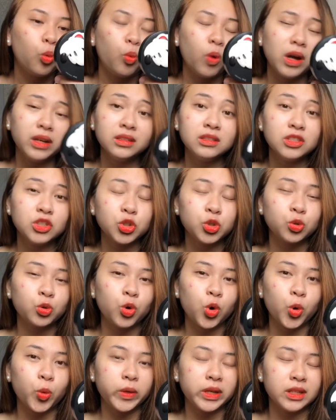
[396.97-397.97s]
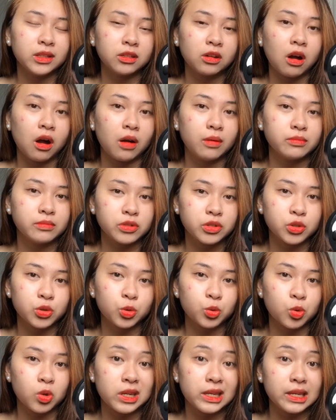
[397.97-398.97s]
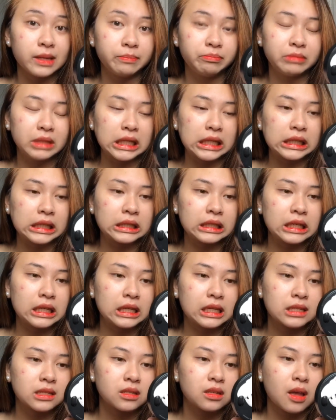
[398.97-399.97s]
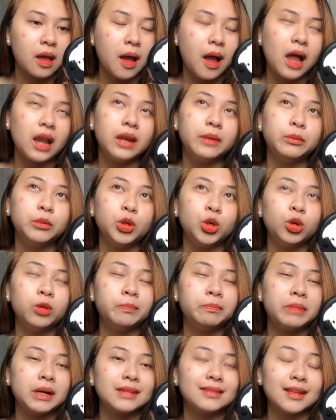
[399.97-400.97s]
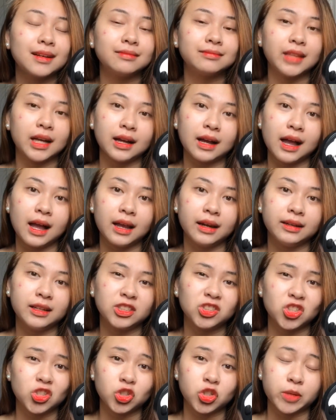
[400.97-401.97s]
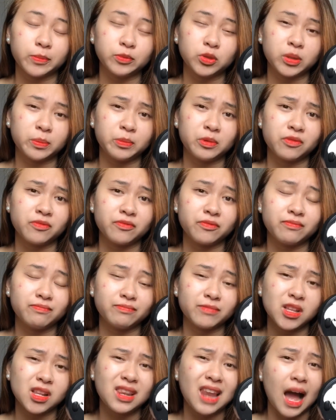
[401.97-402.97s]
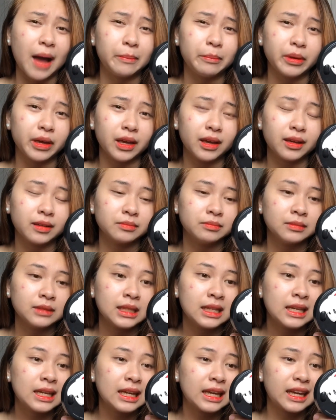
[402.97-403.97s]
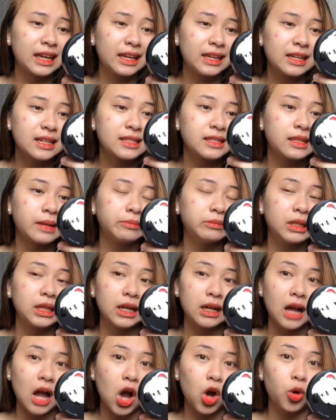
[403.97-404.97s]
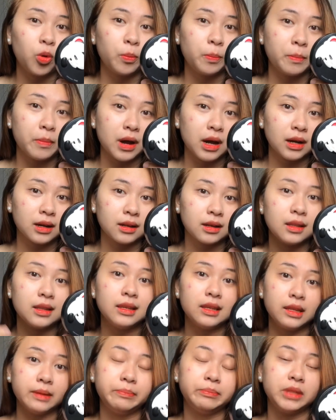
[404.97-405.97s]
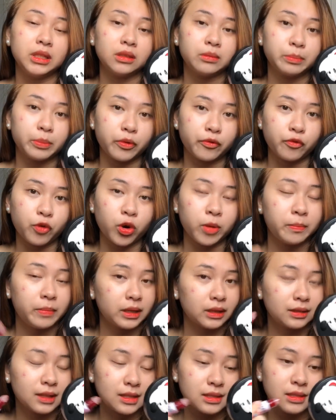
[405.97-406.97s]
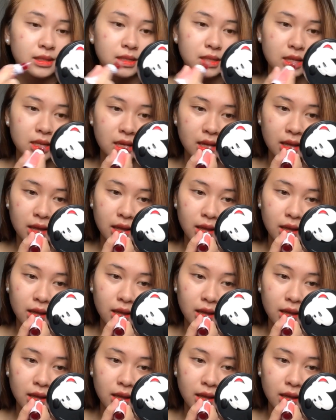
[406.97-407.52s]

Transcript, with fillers: One issue ko when it comes to lip tint is, alam mo yung pag nagtagal, nag-chop-chop yung labi. Kaya nag-stop talaga ako mag-lip tint before. But let's see.